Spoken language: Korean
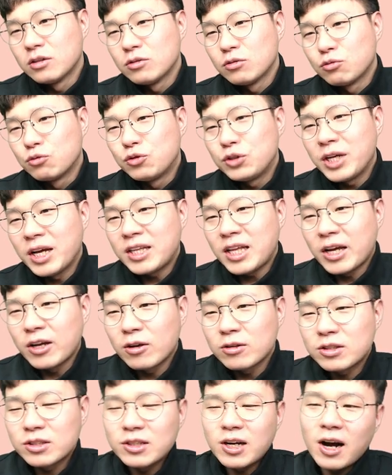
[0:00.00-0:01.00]
우리의
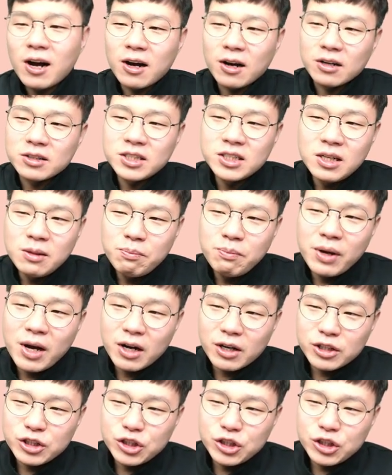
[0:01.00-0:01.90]
다이어트가 실패하기